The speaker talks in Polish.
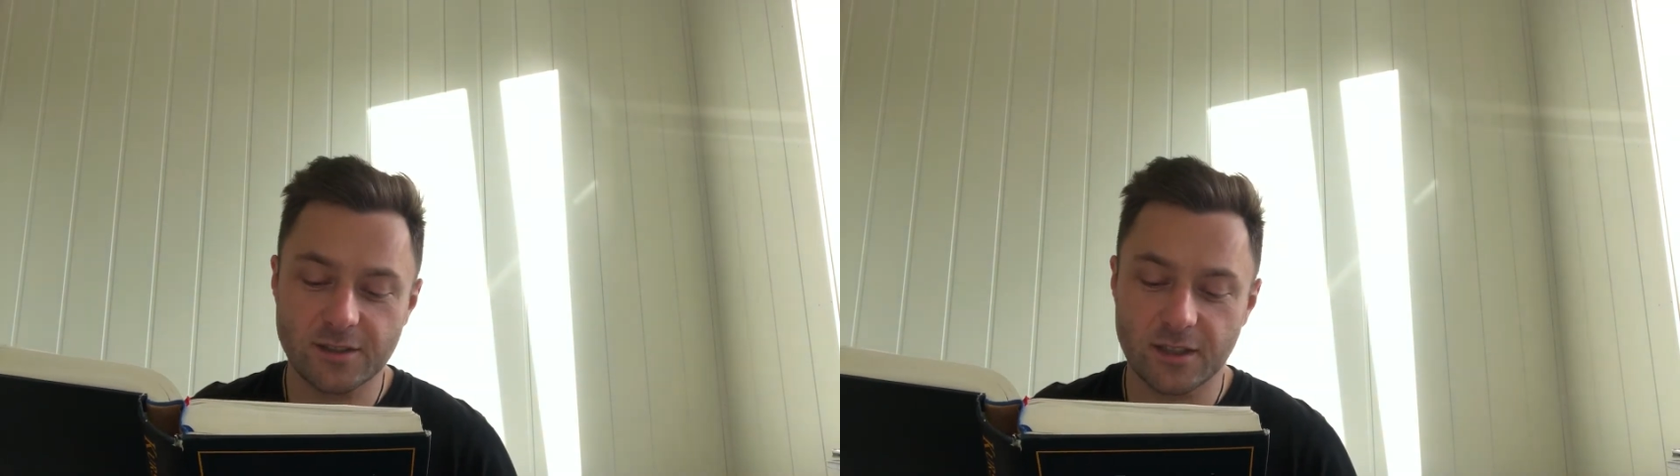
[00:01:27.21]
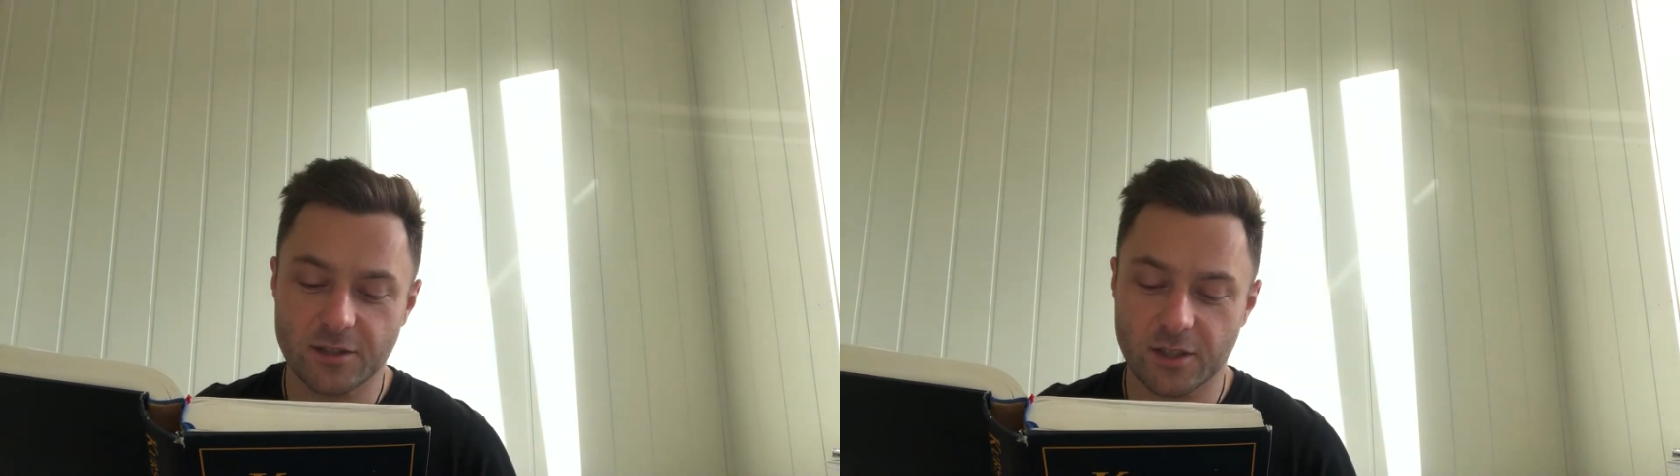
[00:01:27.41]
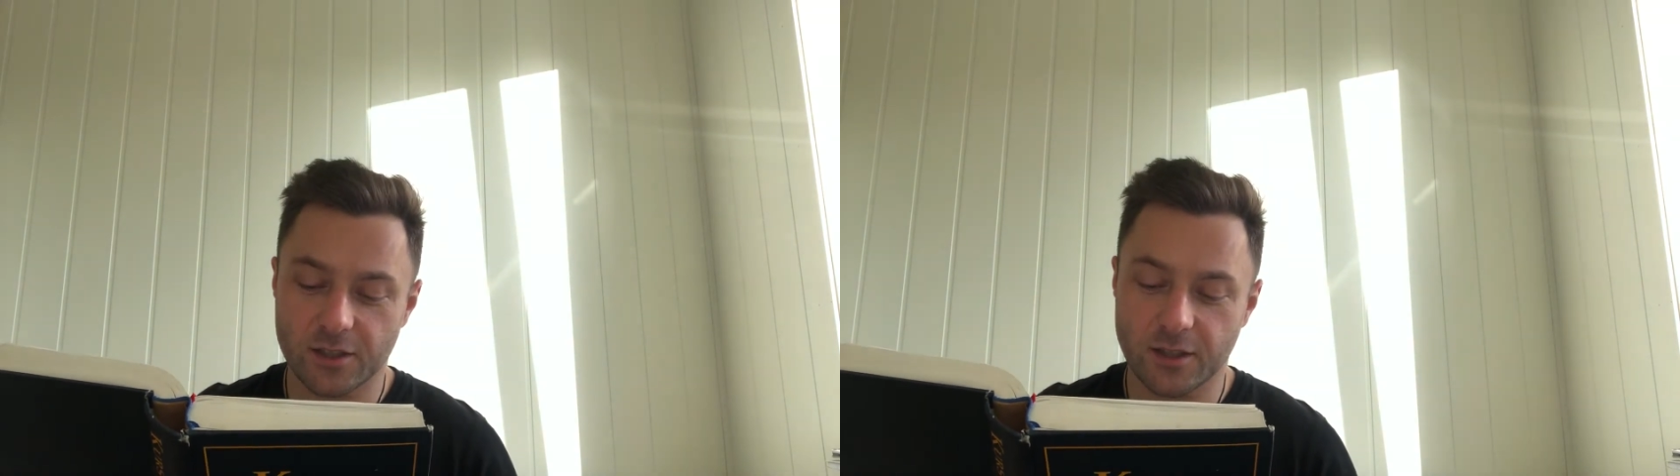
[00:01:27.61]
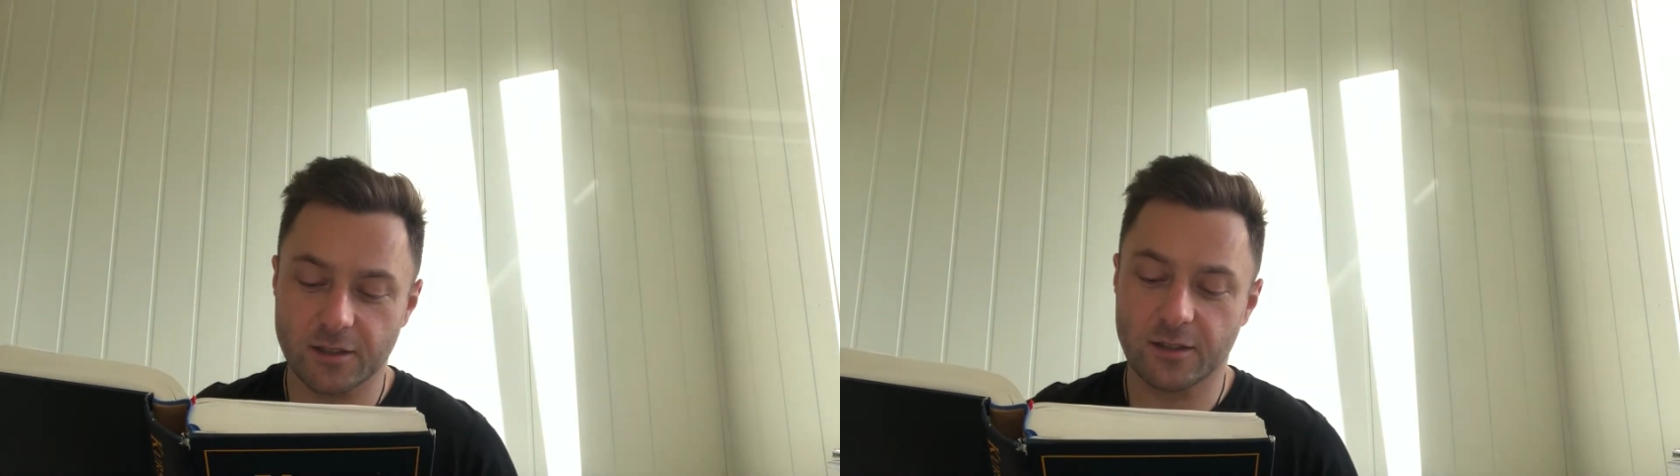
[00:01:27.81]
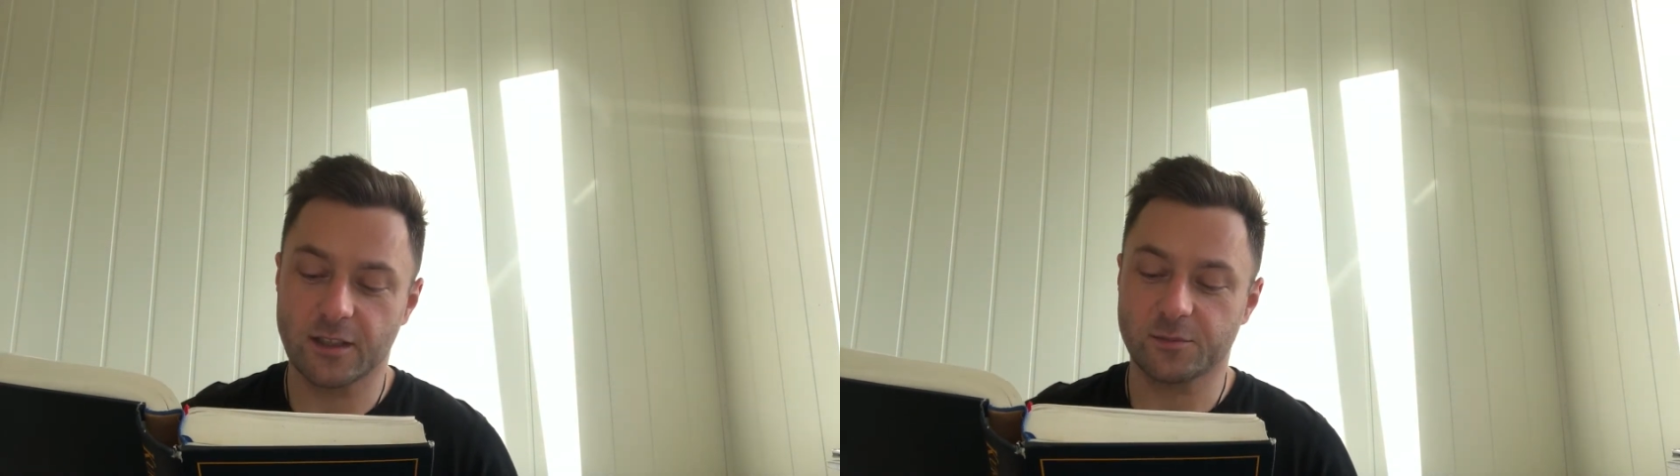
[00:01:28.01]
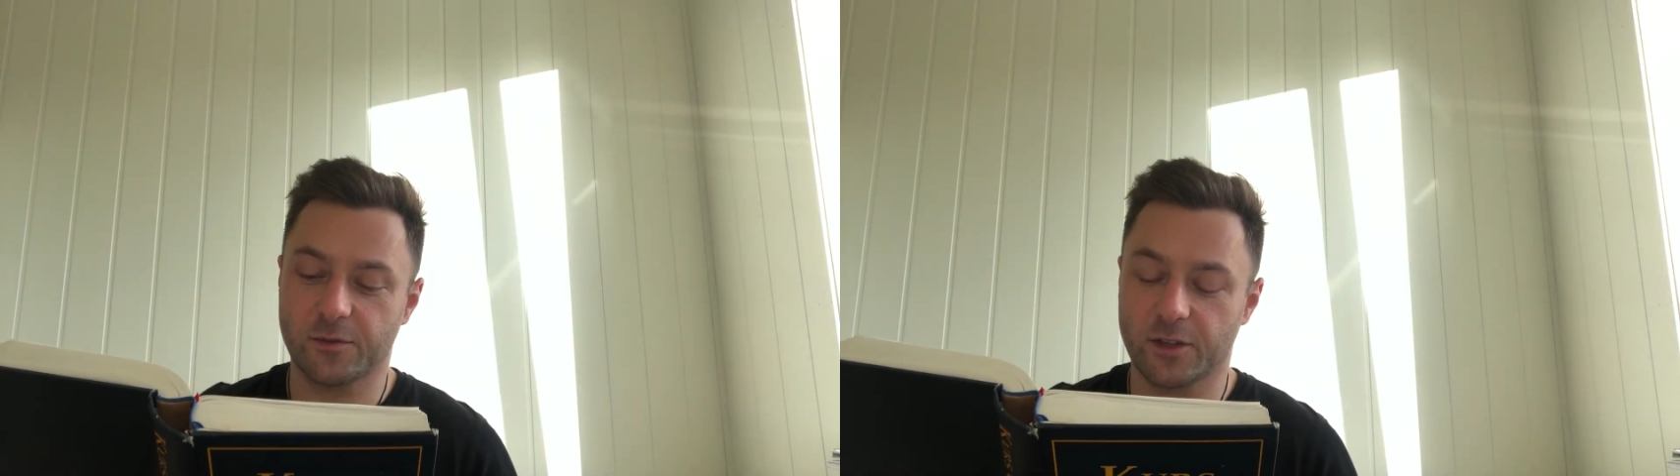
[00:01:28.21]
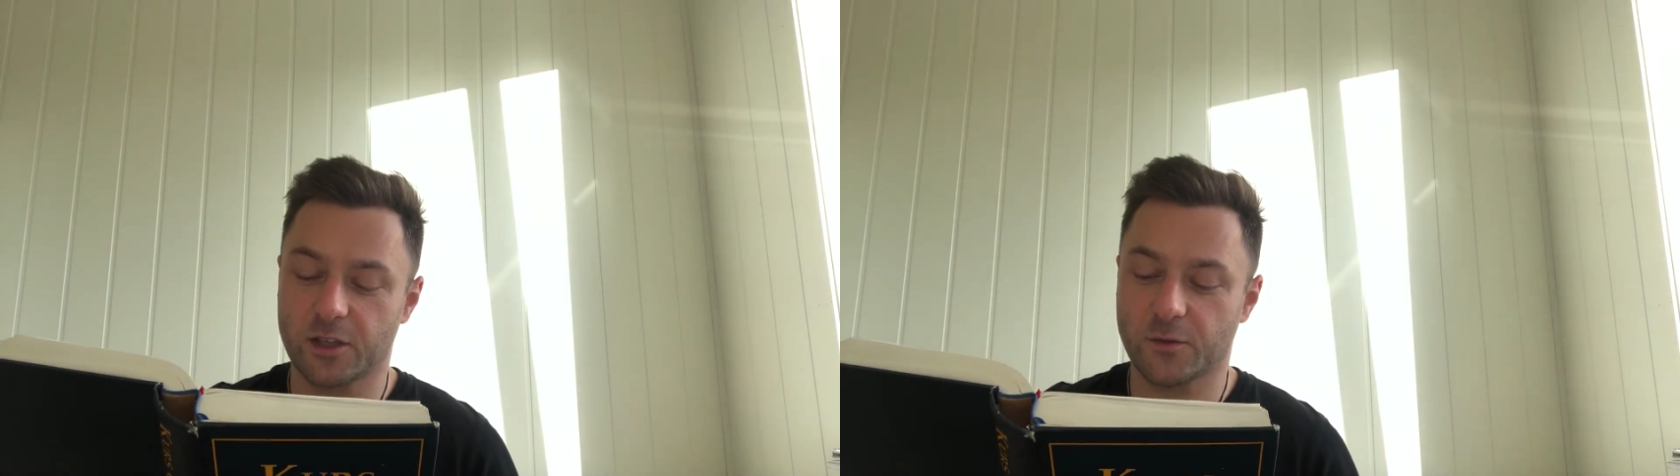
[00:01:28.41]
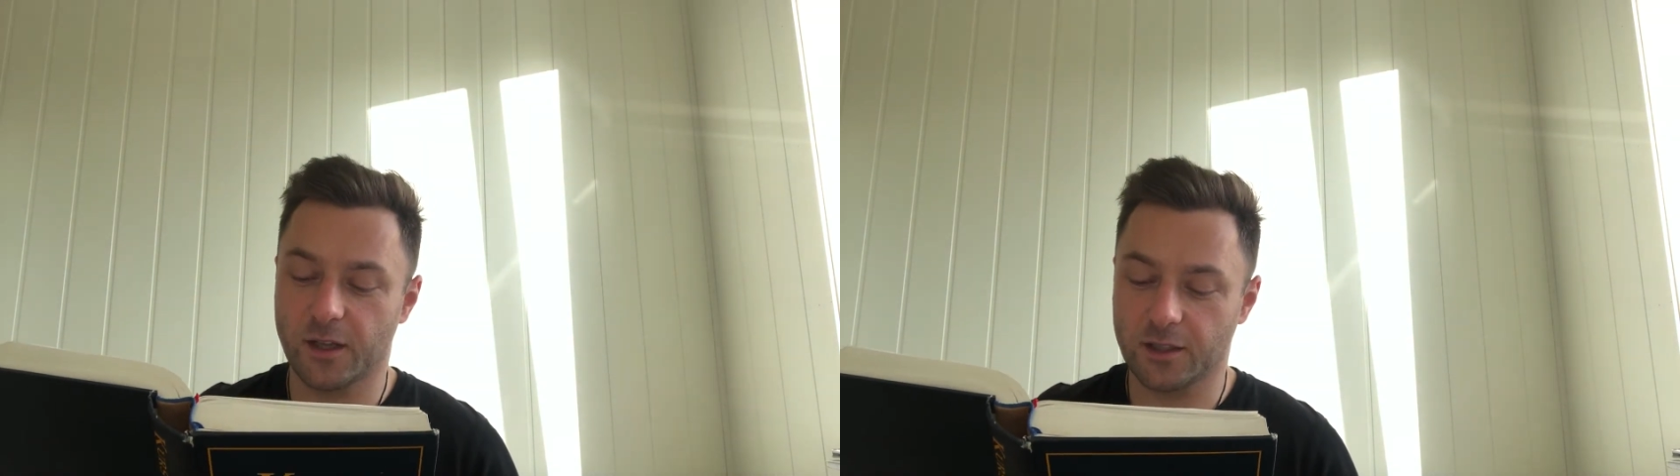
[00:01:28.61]
znaczenie dla zbawienia
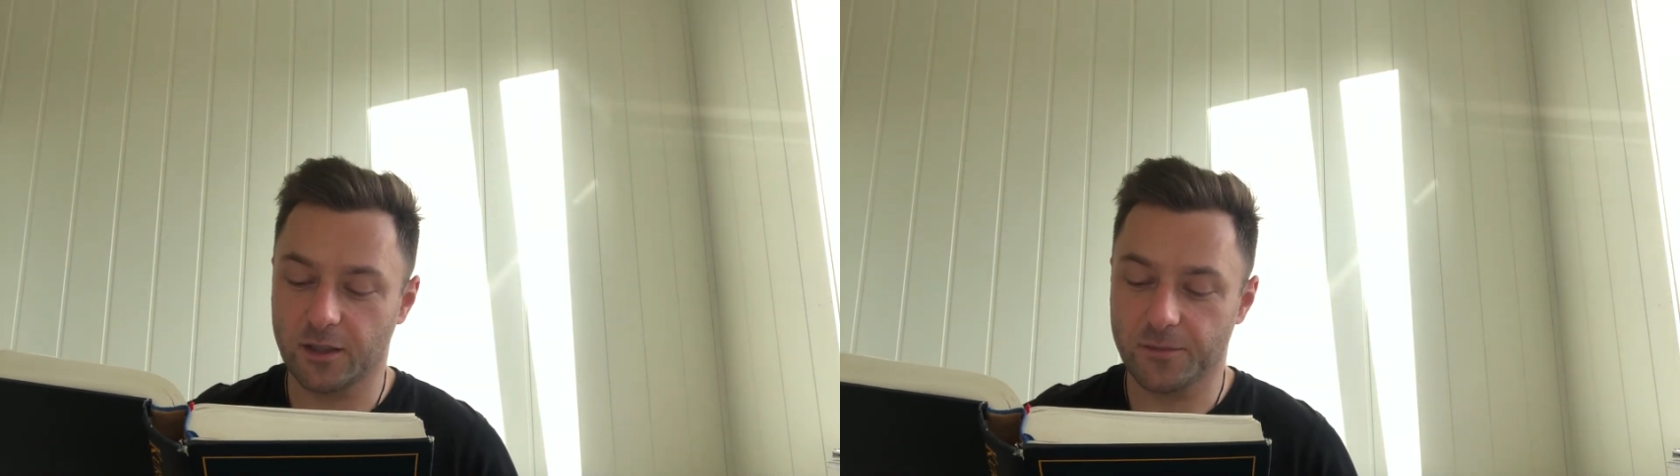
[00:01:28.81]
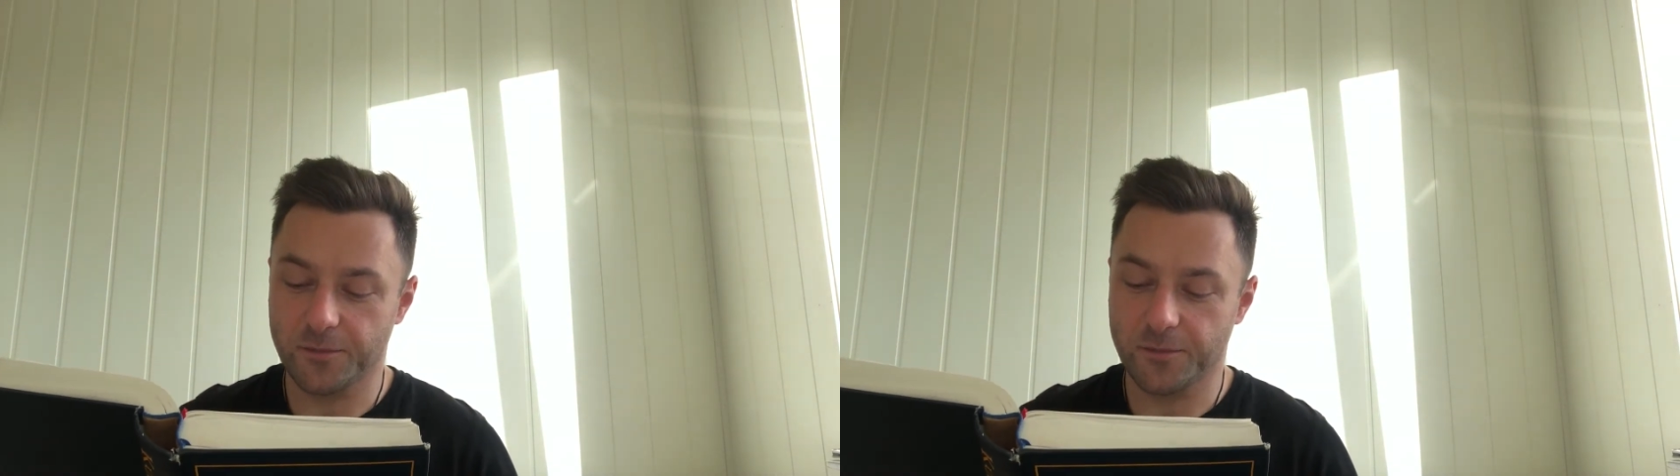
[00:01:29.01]
świata.